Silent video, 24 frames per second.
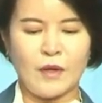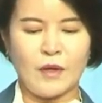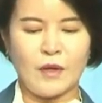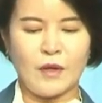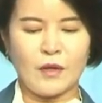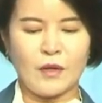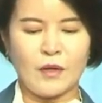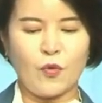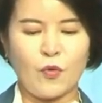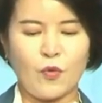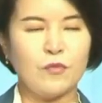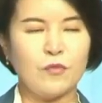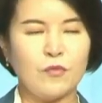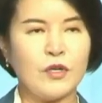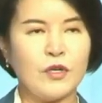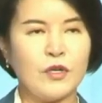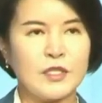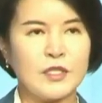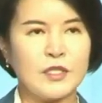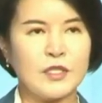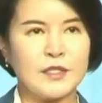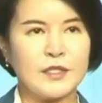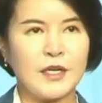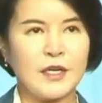공무원
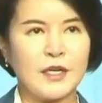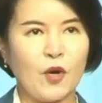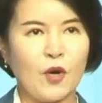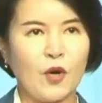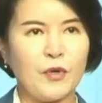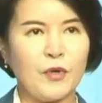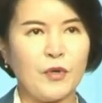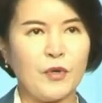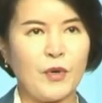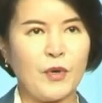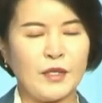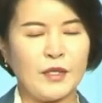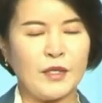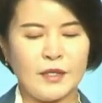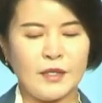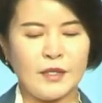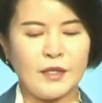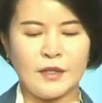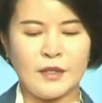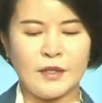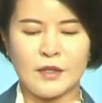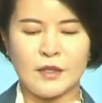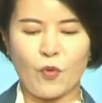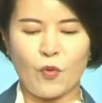직장
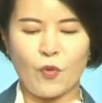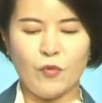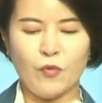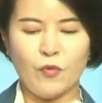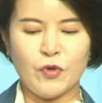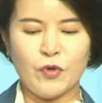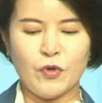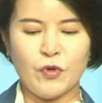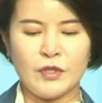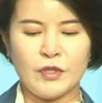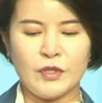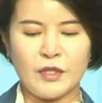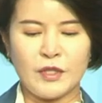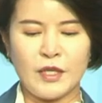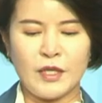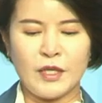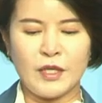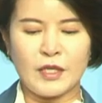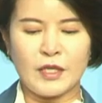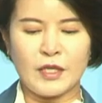협의회는 공무원들이